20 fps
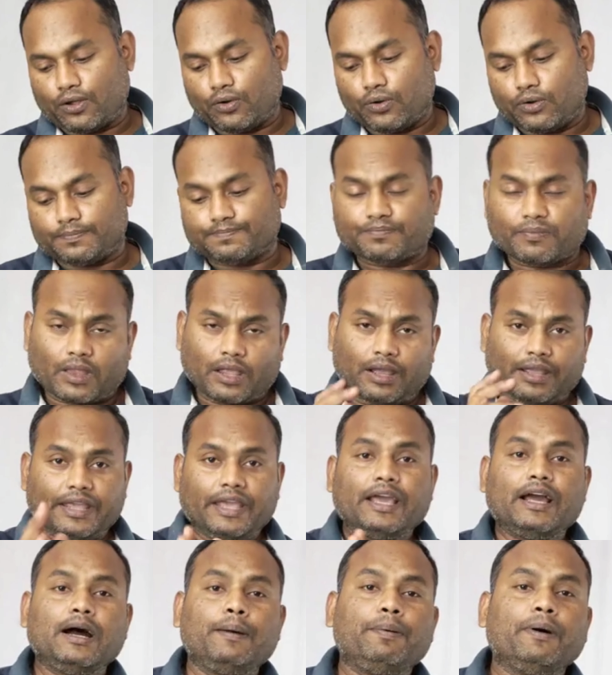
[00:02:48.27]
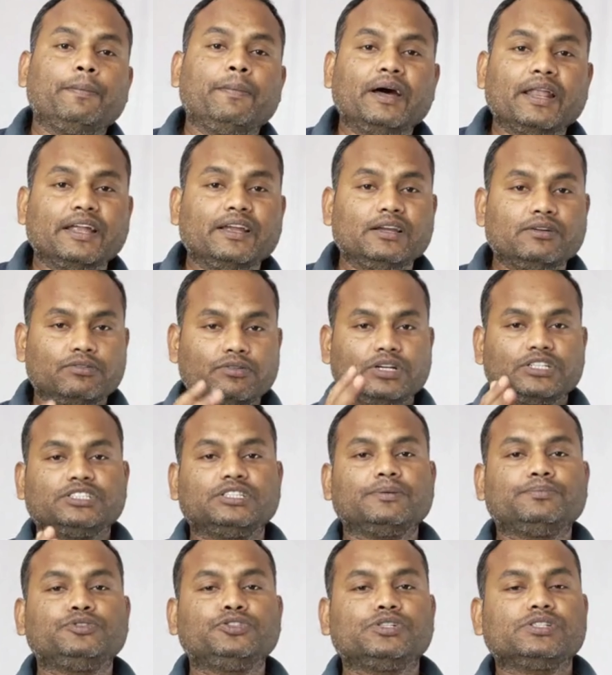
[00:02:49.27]
तो ये आप हमारे
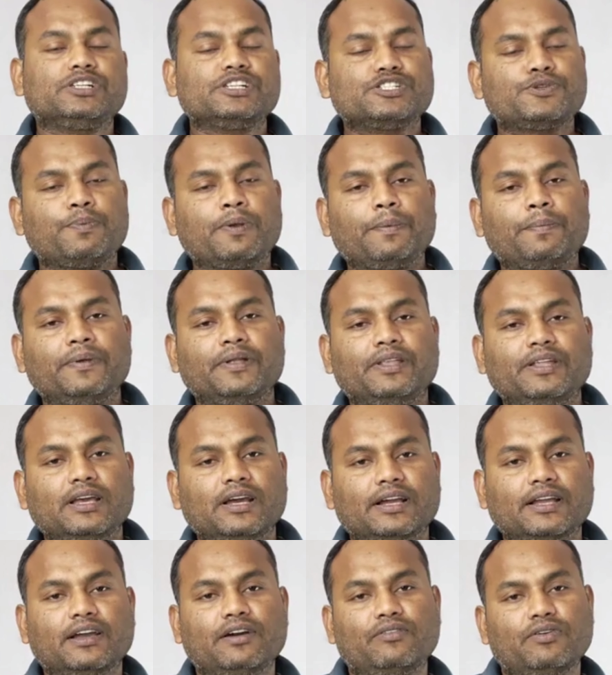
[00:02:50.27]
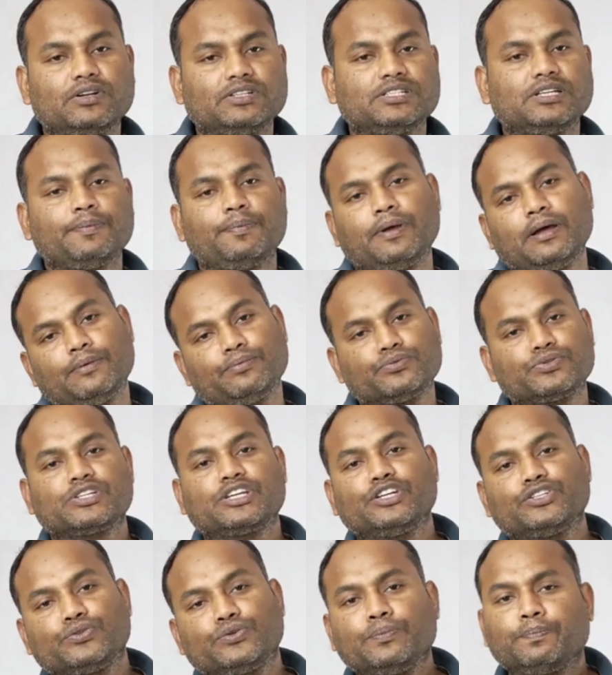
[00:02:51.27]
व्हाट्सएप जो डिस्प्ले पे दिया गया व्हाट्सएप है
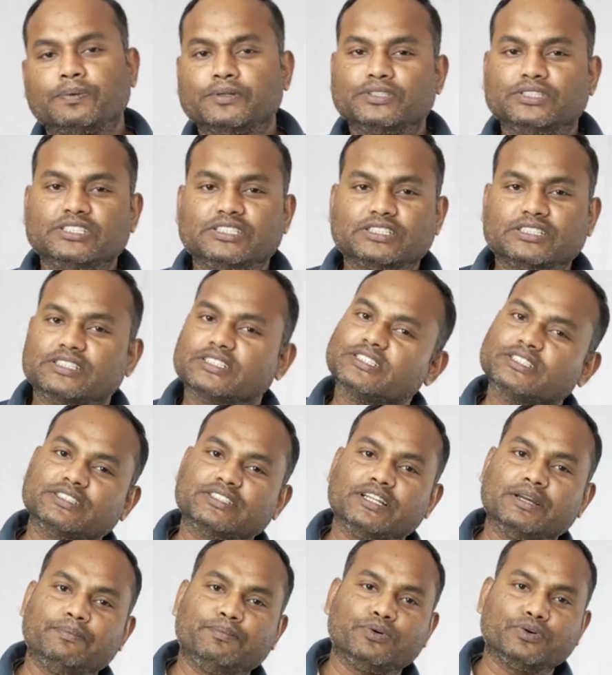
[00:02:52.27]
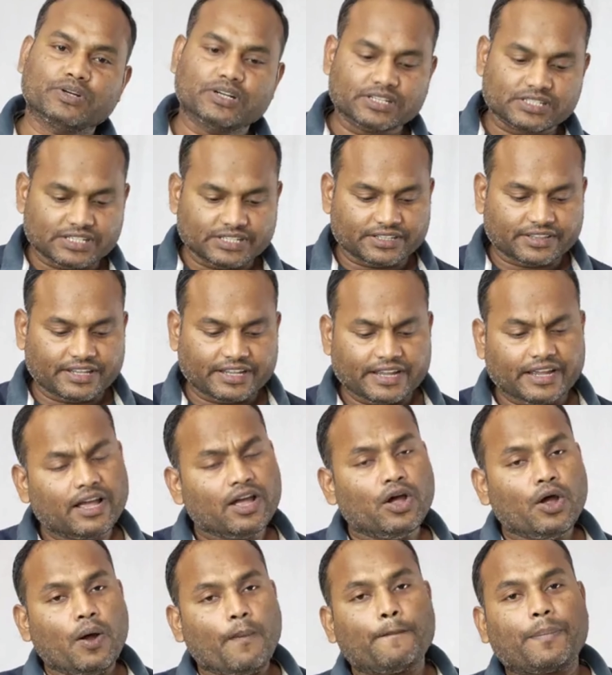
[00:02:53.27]
उसके थ्रू परचेस कर सकते हैं बुक कर सकते
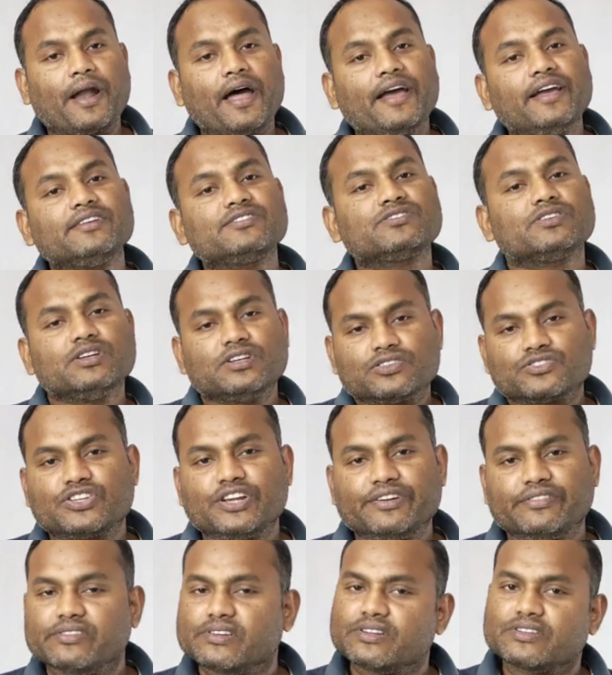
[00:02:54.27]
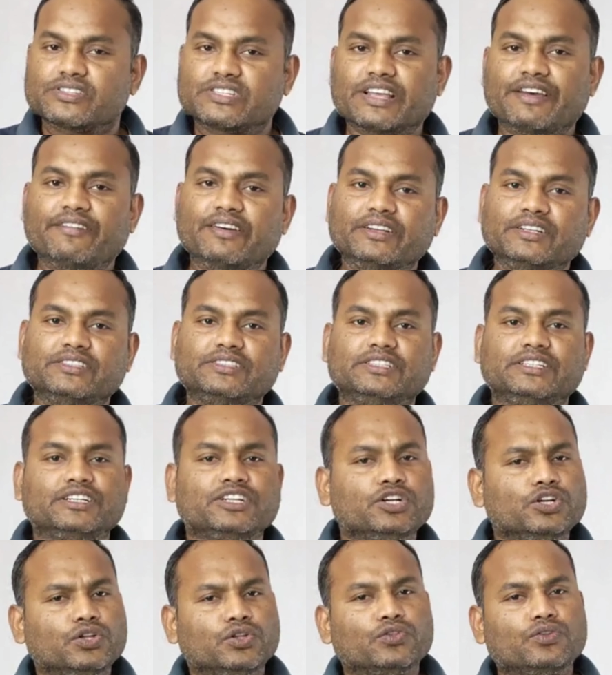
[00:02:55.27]
हैं प्राइस सिर्फ सेवन
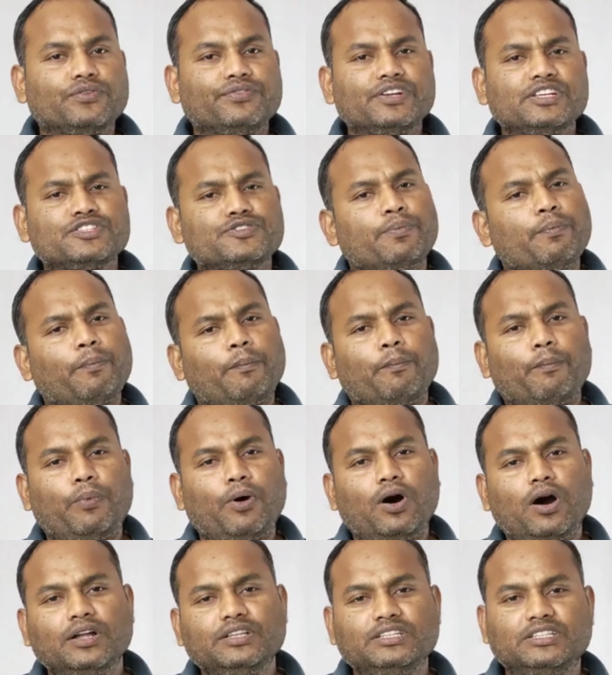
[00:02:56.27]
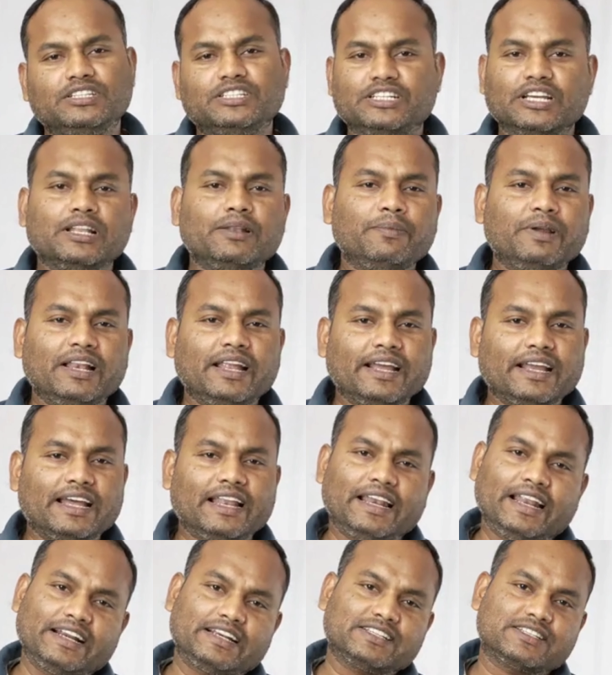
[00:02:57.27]
हंड्रेड तो फ्रेंड्स बहुत जल्द
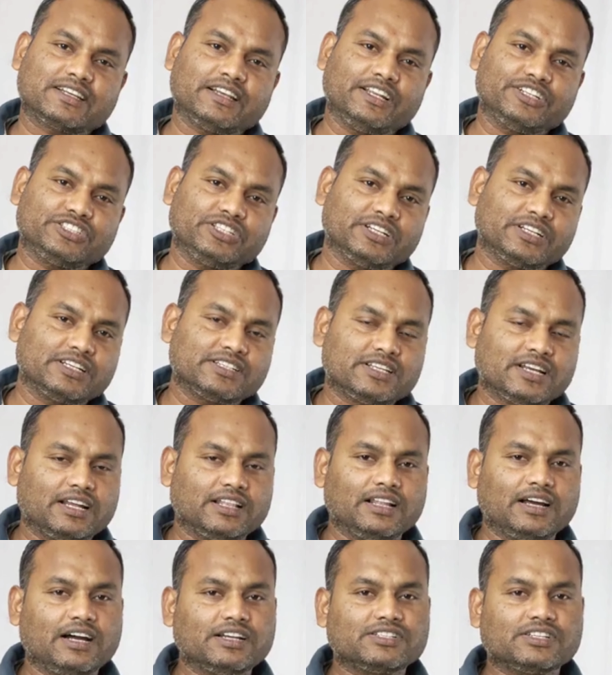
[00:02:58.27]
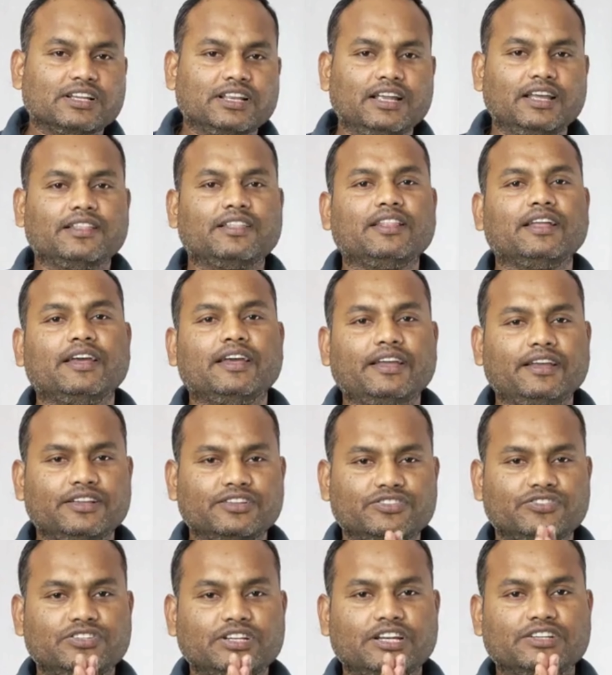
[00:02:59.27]
मिलेंगे लेटेस्ट कलेक्शन के साथ आज के लिए इतना ही
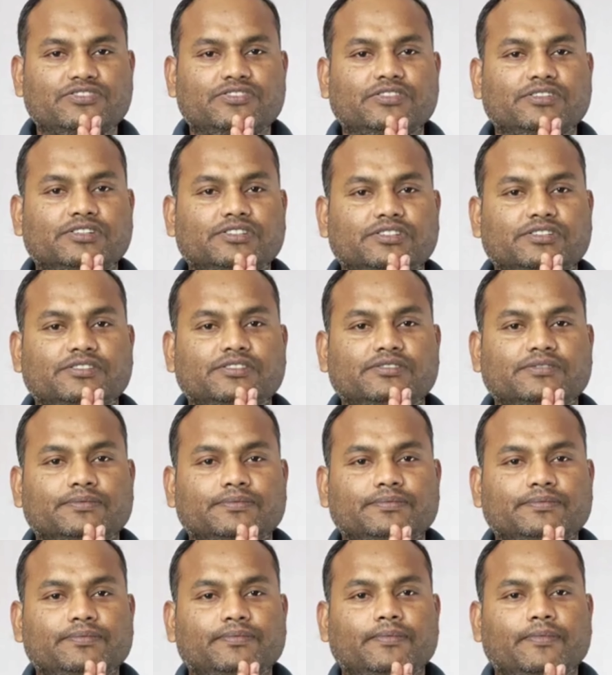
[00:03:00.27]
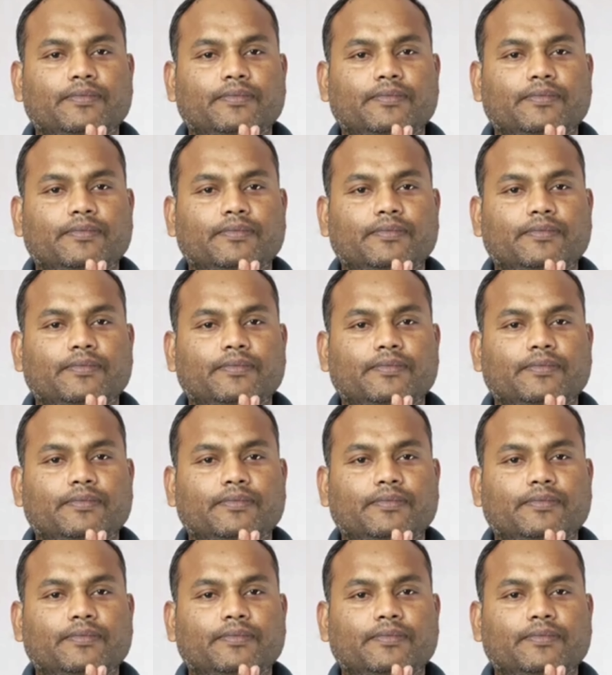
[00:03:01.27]
जय श्री कृष्ण